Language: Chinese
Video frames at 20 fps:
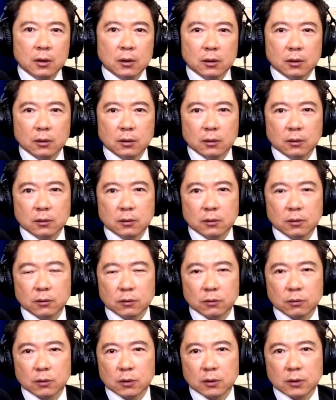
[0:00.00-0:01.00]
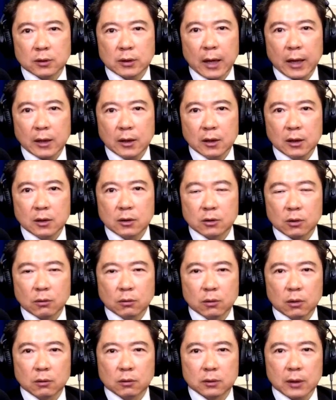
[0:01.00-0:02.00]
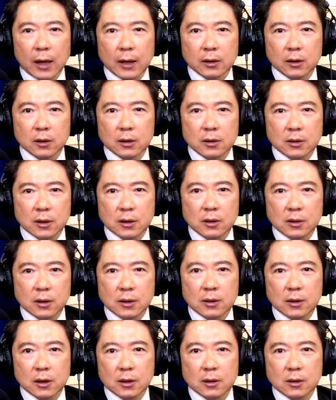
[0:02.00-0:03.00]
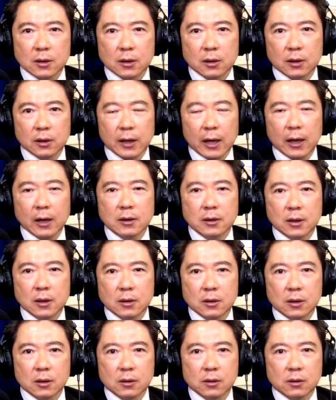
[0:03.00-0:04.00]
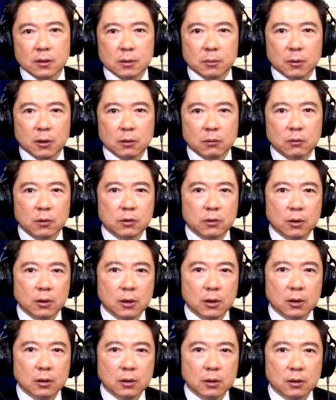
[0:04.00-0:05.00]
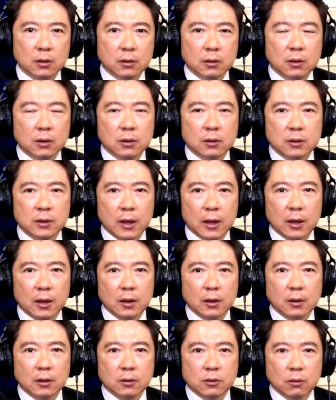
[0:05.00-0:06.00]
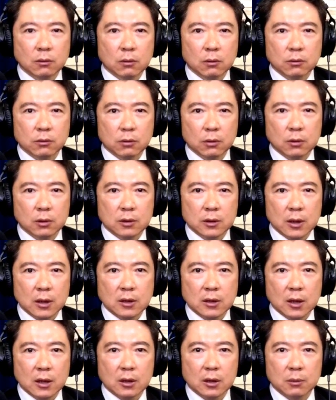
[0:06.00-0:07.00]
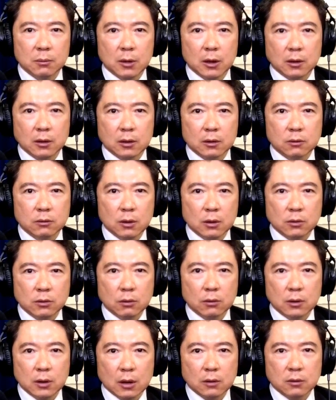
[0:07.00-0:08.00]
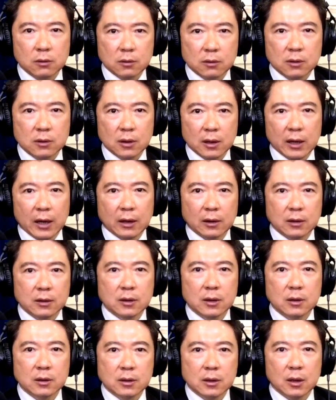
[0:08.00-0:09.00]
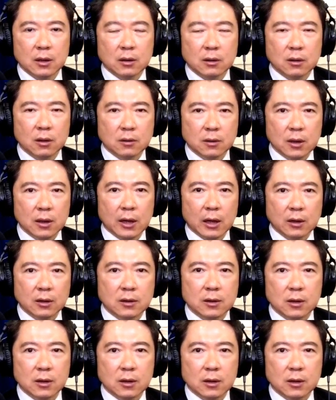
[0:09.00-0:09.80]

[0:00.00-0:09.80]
呃，就是说下一任总统他的经济政策、两岸政策是什么？我觉得呢。在总统所有政见里面呢，最重要就是这两个政见啊，这两个